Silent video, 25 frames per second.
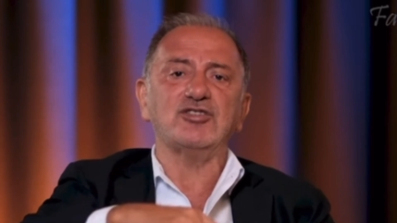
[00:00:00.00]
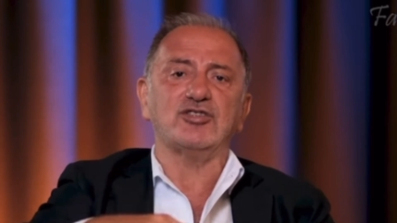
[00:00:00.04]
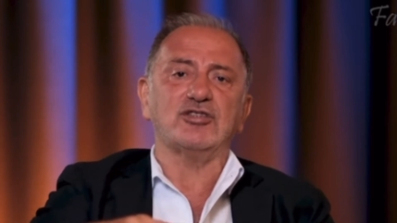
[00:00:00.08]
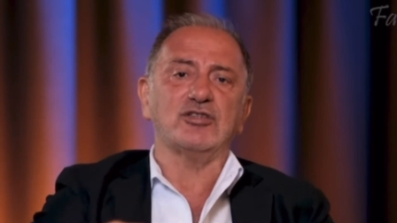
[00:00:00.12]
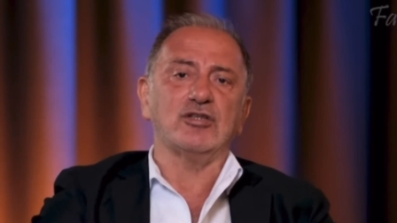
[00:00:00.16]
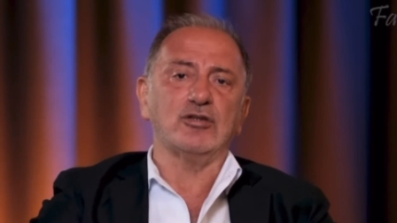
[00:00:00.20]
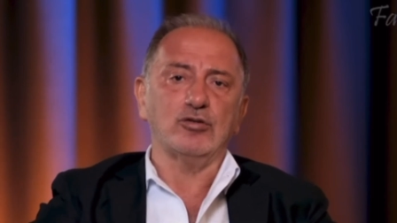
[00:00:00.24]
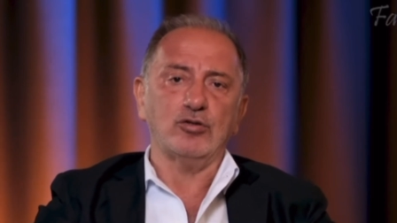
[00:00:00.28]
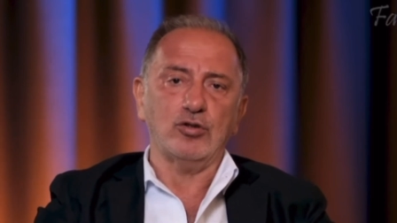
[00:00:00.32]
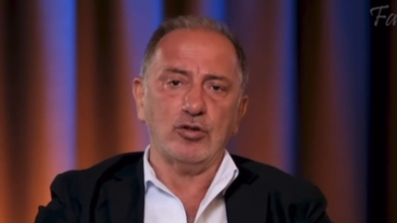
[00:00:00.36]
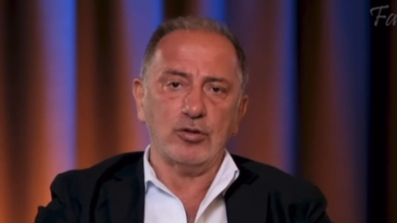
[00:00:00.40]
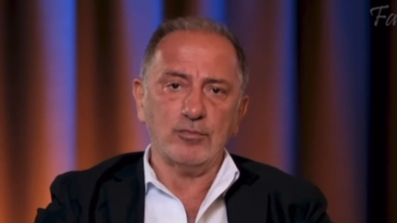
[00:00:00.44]

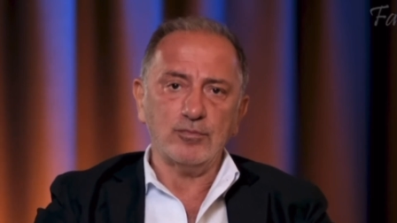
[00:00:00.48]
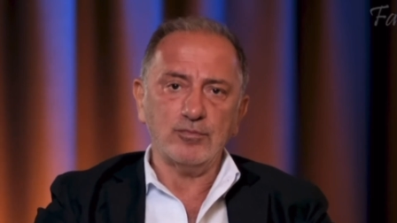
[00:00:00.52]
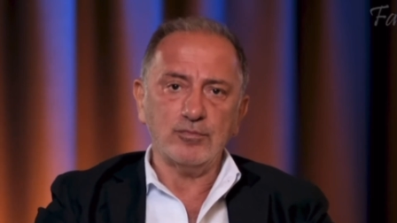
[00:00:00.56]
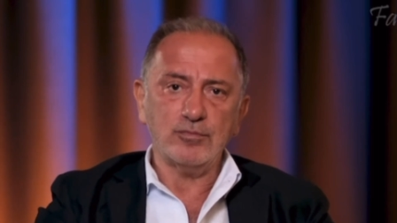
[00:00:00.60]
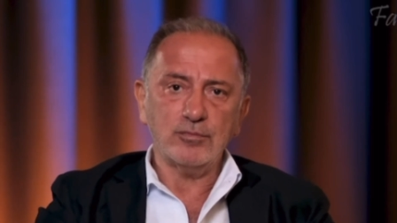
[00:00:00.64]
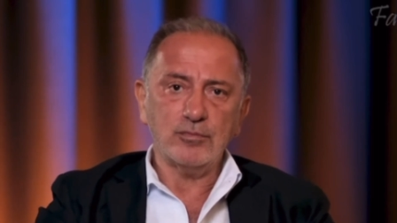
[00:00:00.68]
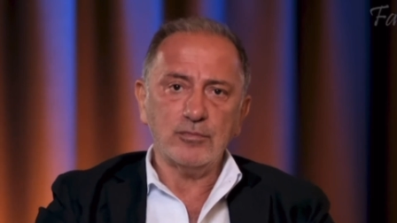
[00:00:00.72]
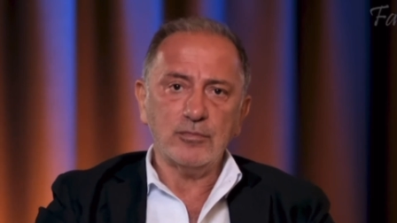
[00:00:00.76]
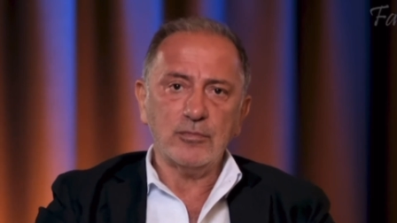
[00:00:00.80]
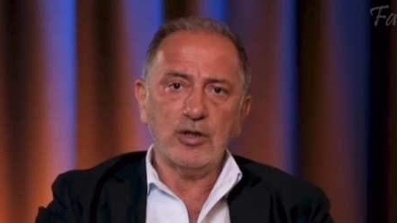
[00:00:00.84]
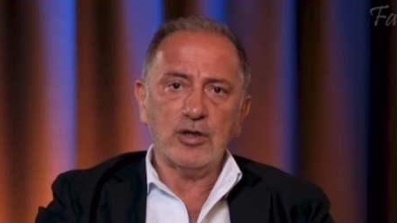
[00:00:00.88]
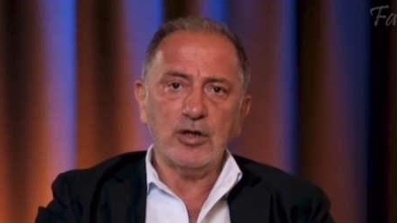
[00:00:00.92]
etik ve
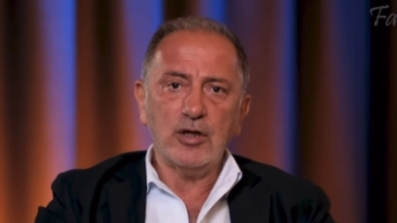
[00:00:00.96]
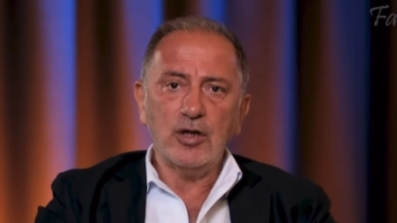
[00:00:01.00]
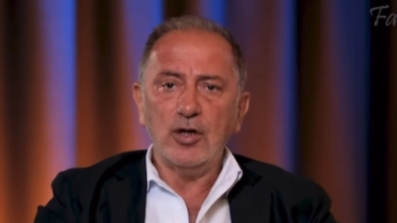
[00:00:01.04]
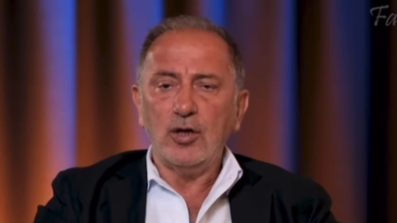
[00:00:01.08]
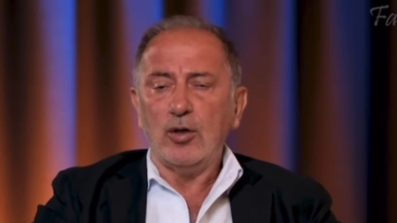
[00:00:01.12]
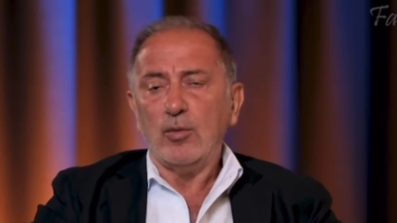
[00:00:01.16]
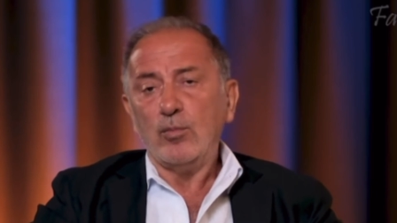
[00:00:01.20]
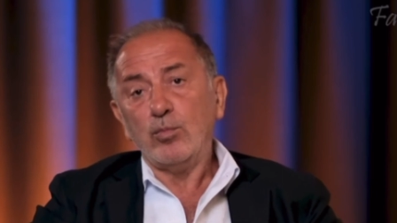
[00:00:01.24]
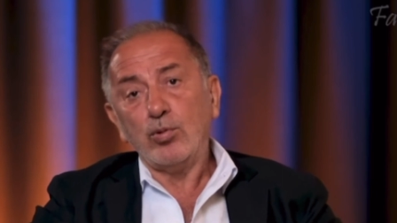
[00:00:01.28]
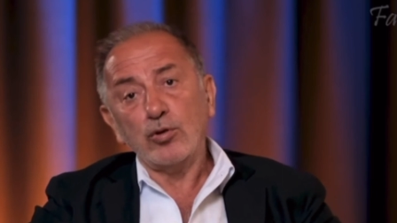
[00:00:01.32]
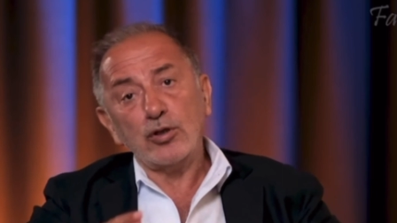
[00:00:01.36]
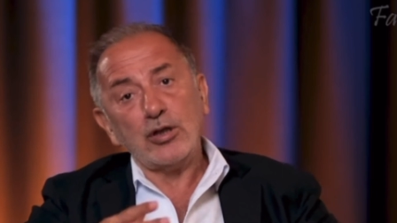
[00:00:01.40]
idari
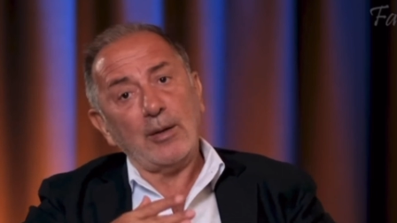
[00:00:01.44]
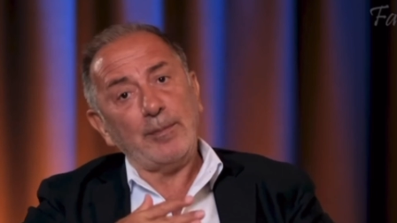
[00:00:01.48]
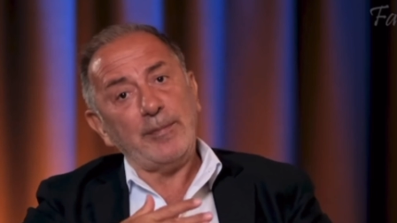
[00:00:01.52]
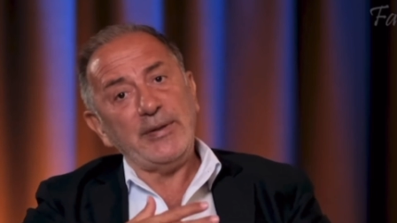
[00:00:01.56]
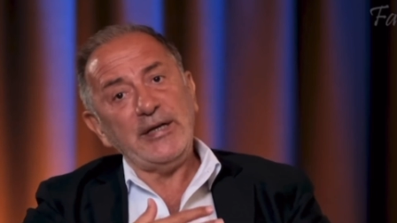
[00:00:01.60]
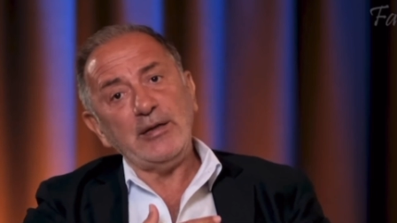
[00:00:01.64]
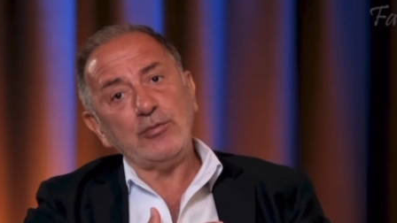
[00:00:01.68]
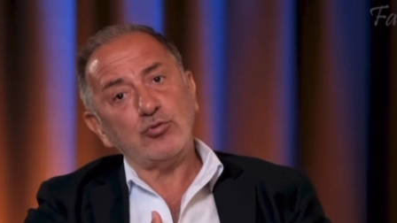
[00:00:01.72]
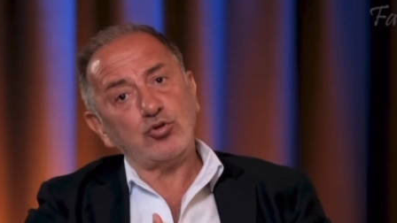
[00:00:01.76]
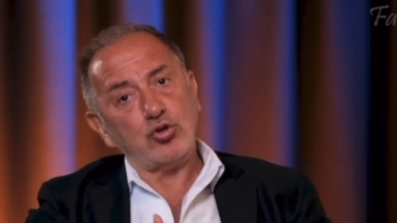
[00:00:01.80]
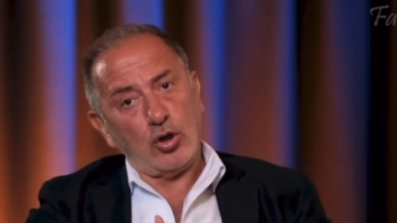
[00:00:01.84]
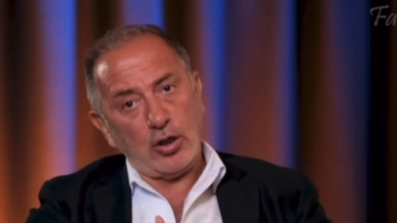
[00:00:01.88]
kurallara
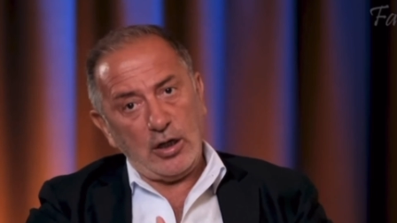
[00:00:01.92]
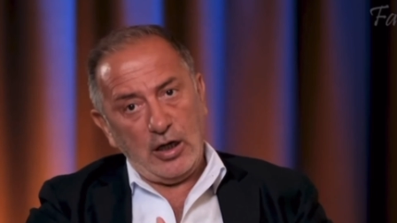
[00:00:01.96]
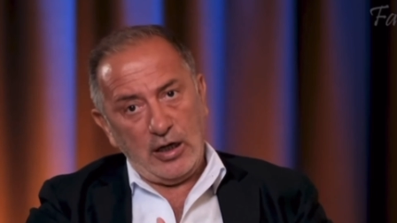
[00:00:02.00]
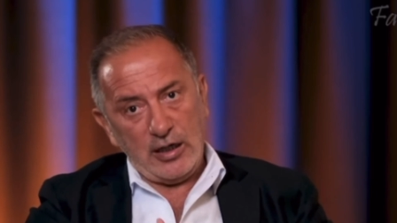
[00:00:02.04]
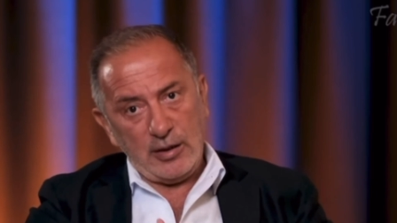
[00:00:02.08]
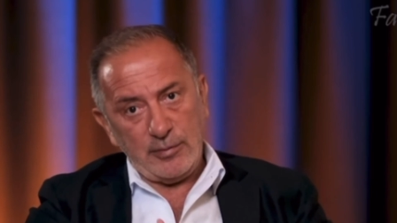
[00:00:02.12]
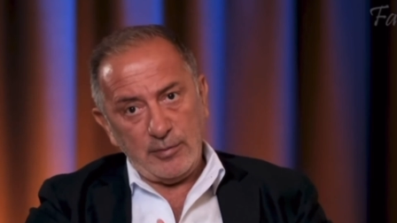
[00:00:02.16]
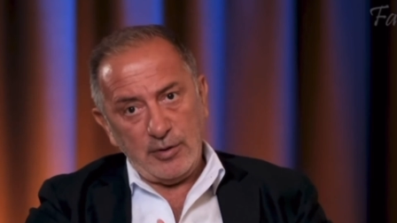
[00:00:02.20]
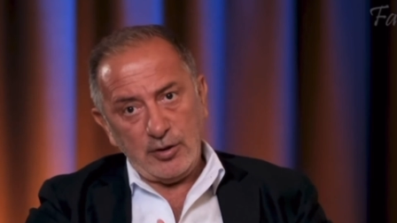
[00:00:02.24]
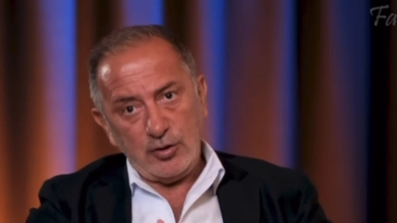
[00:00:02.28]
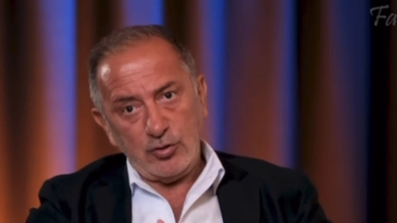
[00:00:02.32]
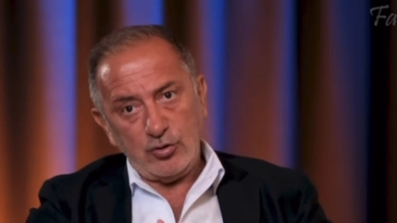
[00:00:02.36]
uyarak
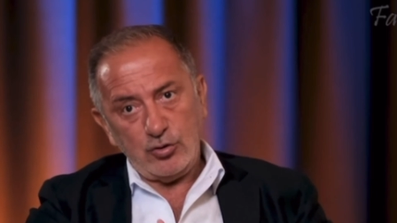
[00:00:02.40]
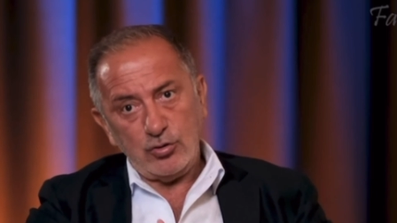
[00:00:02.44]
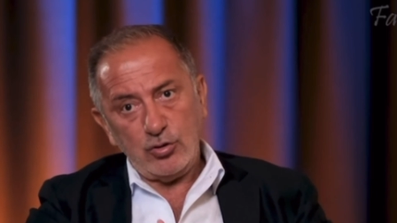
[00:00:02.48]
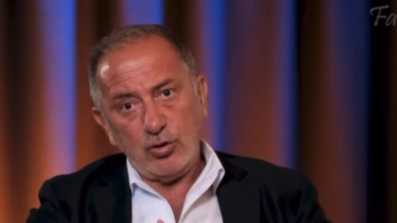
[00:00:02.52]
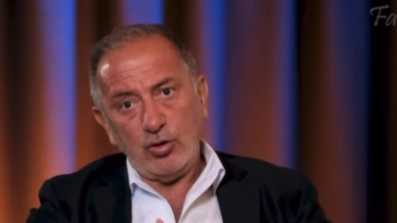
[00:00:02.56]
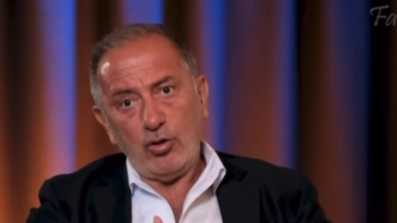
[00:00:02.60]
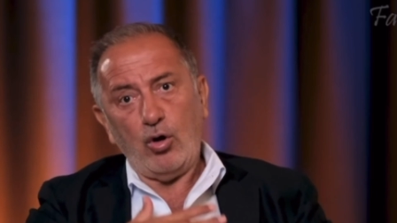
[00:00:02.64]
menfaatlerinin